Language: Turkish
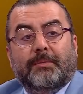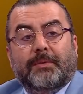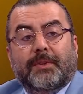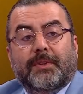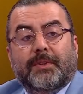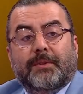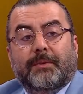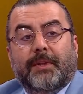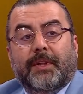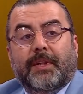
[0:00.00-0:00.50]

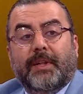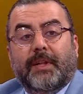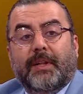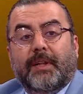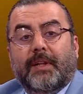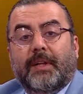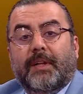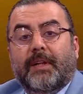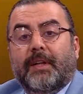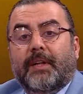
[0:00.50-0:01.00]
mısınız bana?
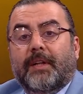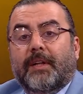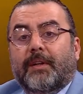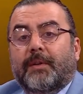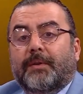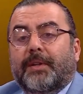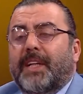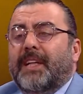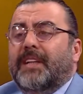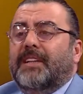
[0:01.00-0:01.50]

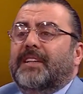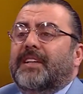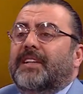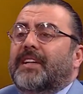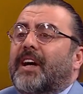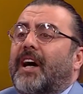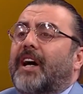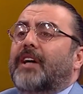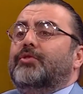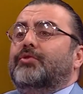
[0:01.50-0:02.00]
İlk
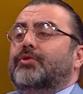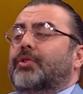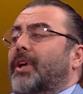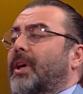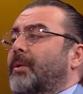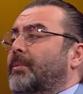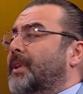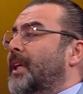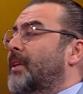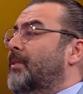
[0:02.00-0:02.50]
yarıyı harcıyor
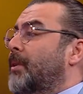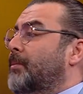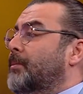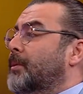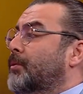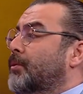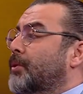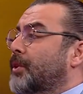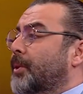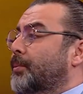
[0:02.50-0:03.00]
abi. Devamlı
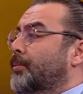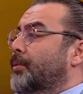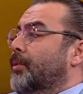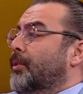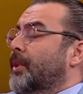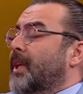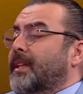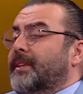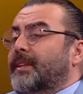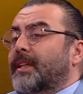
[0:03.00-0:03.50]
bunu yapıyor.
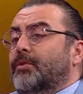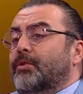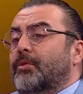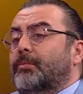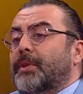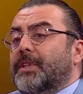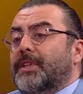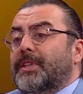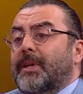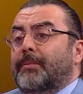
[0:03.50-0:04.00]
Yani
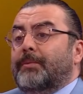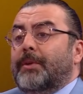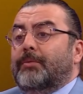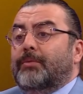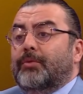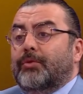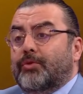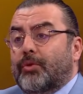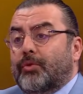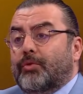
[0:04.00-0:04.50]
sezon başından beri
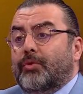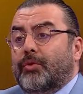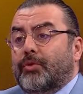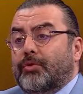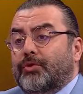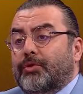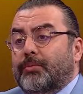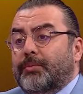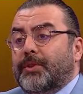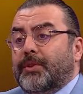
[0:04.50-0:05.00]
bunu çok
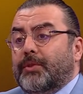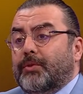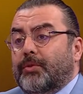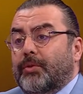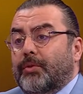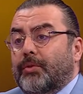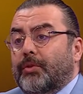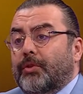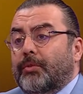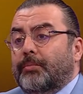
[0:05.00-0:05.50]
konuştuğum için
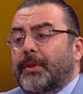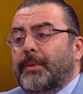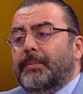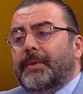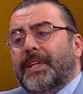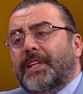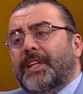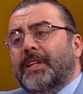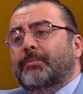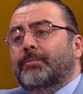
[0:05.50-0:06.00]
söylüyorum. Bir
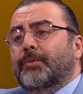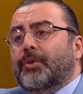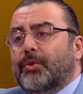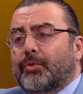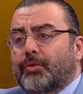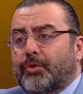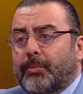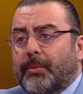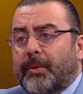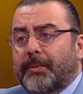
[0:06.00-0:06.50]
bakayım diyor
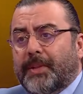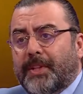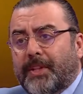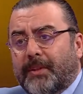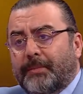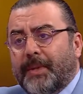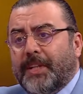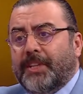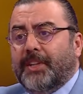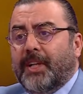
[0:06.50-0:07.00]
duruma. Bir
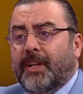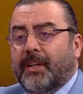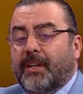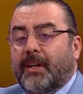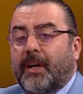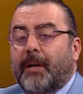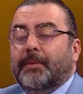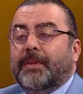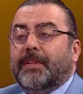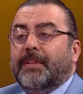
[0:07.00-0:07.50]
45
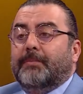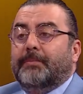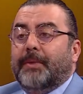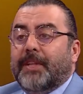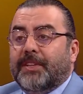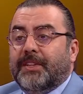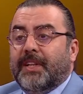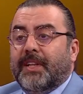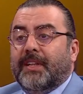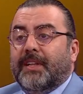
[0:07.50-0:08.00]
dakika. Abi
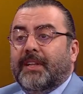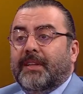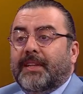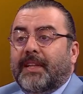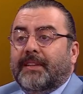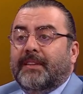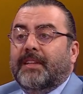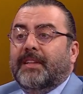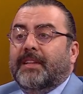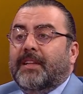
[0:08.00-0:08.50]
45 dakika
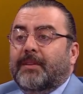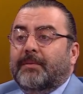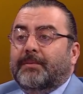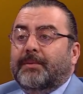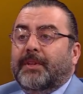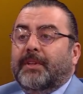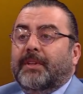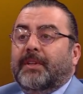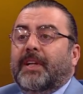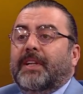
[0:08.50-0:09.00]
zaten
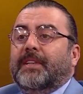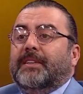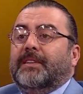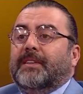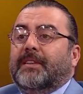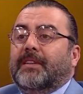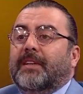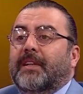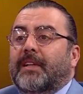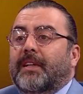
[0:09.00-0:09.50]
yarım
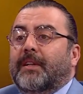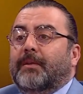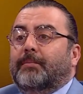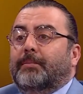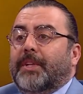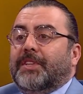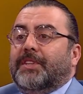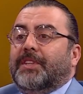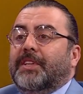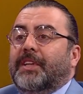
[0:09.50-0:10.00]
yarısı
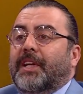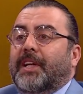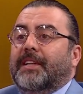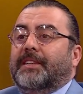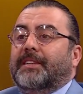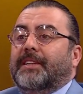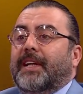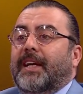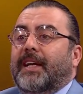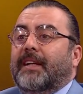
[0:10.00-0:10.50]
Maçın
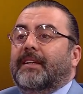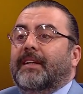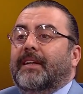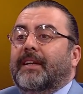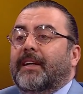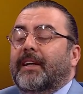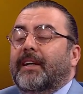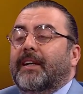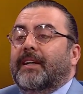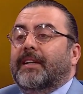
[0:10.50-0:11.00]
yarısı yani.
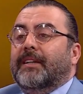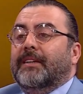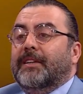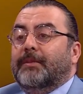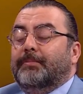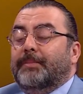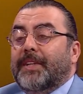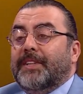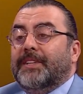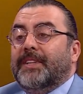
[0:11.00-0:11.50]

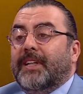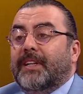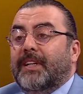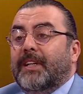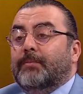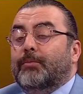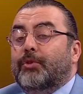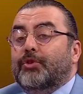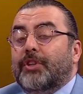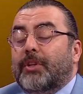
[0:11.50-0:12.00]
45
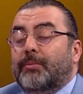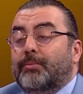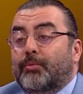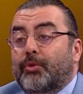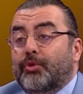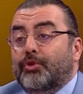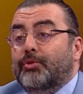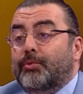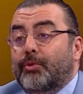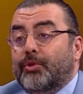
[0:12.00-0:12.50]
dakikayı boşa,
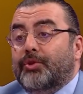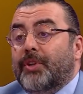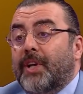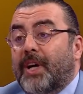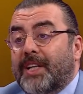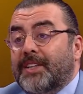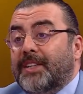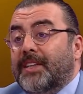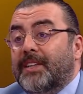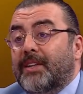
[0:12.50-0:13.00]
boşu boşuna
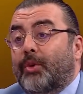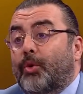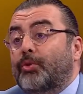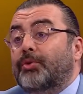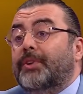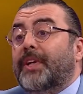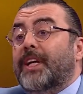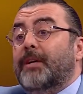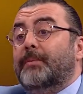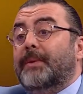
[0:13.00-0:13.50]
harcadık 10
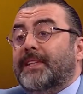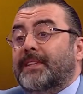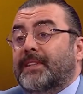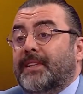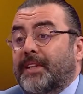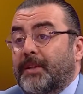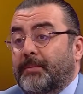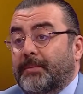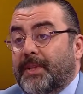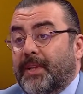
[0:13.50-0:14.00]
tane maç
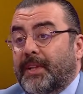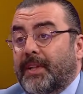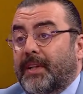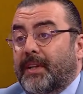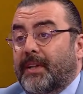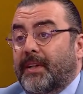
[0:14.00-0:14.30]
sayarım sana.